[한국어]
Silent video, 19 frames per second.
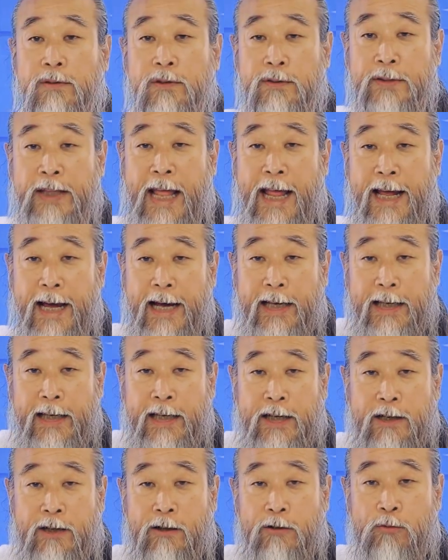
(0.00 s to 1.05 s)
내가
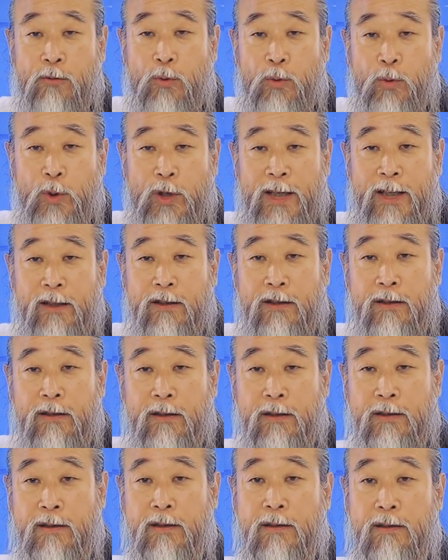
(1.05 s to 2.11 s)
이끌고
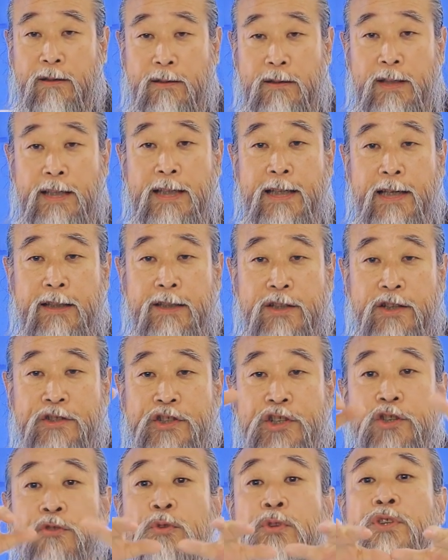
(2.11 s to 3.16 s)
있는 그 이게 저
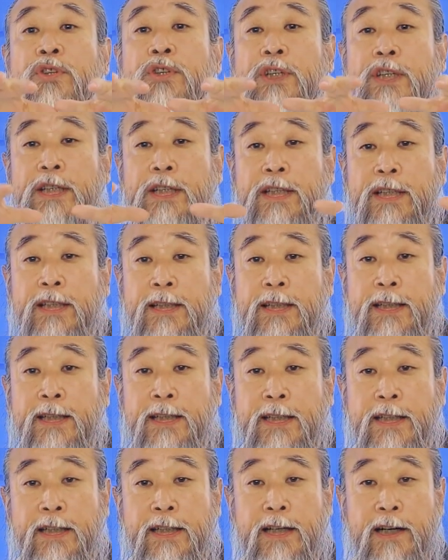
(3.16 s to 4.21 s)
직원들이
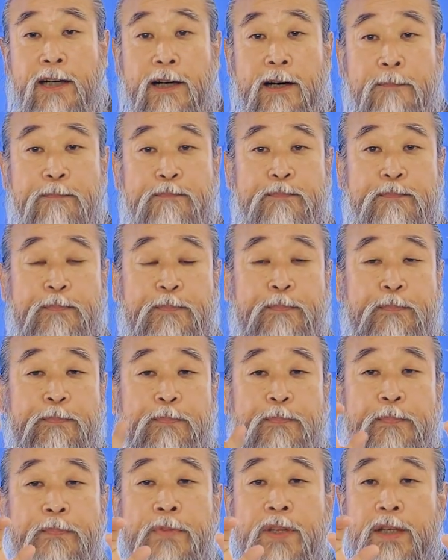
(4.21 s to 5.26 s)
어
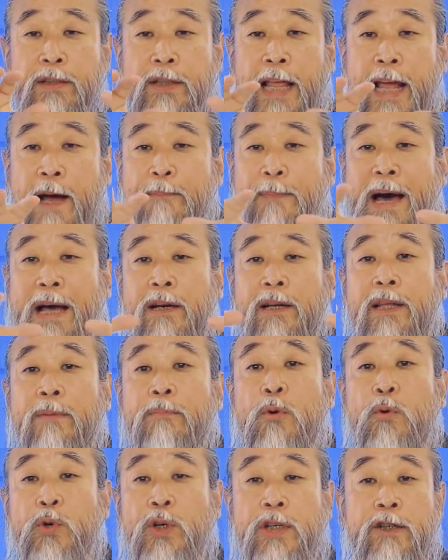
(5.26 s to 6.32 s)
내가 바르게
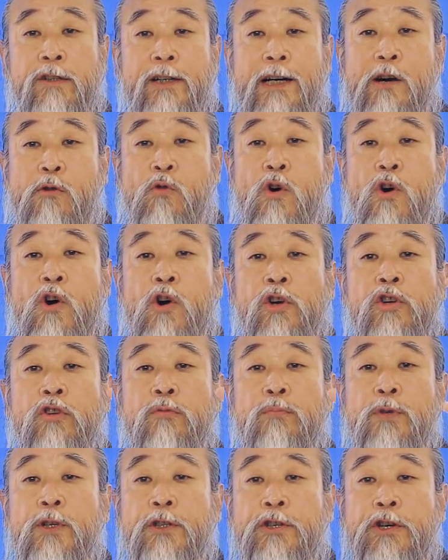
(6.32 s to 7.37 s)
못 이끌어 갖고
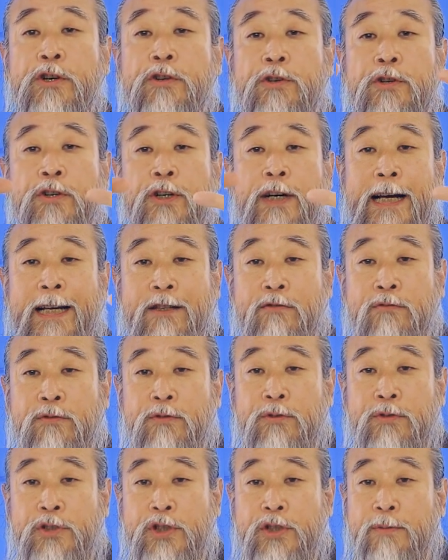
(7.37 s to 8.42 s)
어려움을 겪어
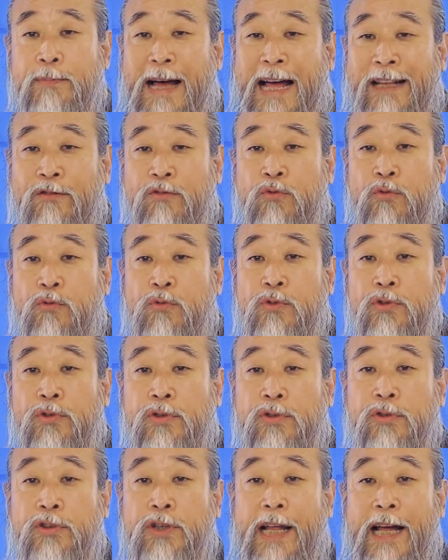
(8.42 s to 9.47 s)
가지고 지금 안 좋은
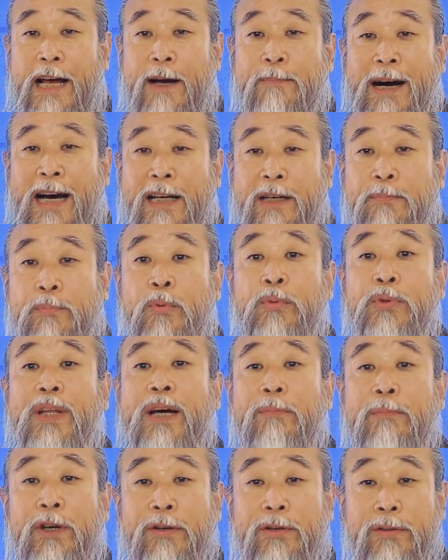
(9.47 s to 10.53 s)
것들을 내가 많이
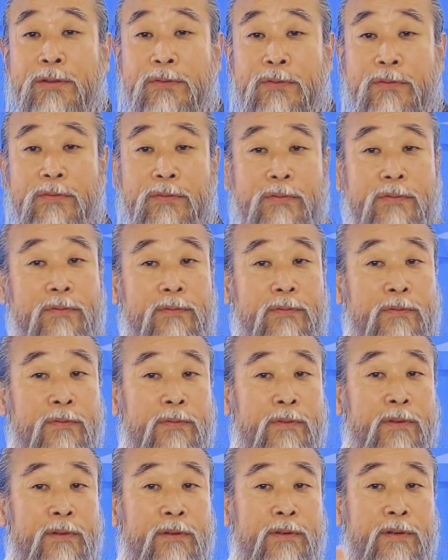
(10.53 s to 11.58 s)
본다면
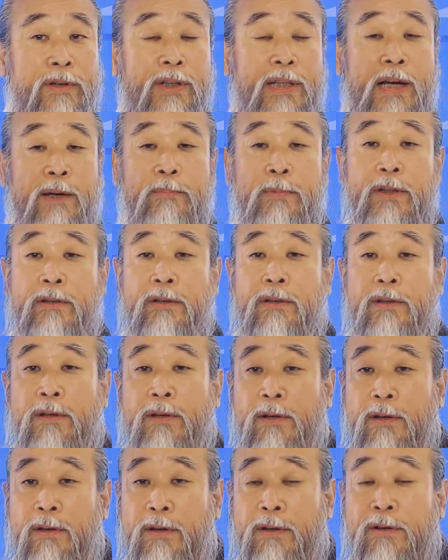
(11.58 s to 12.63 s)
그다음은
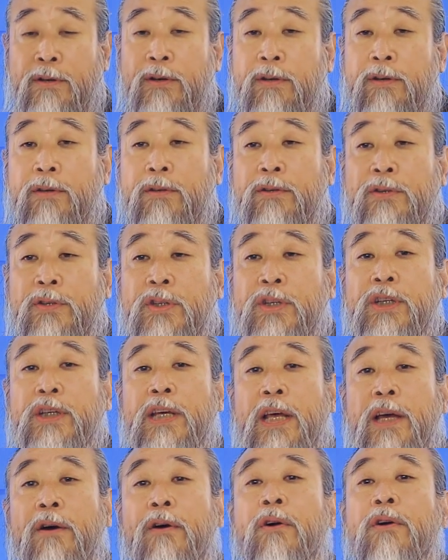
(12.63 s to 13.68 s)
그
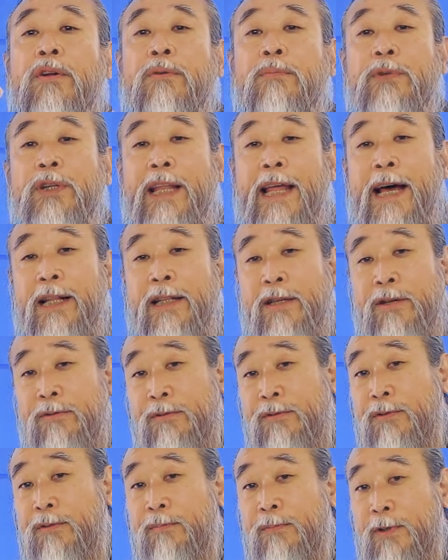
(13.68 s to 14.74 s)
뒤에 어려움은 내한테
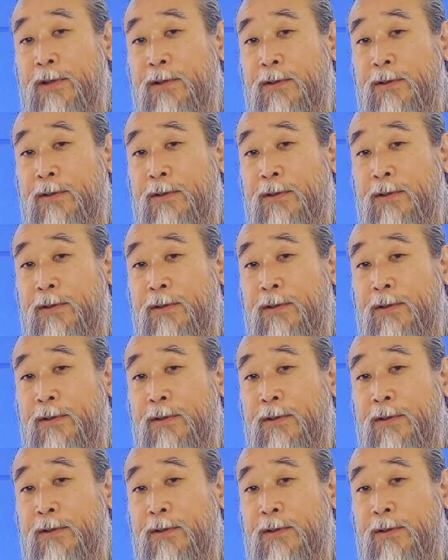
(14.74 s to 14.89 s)
오는 거.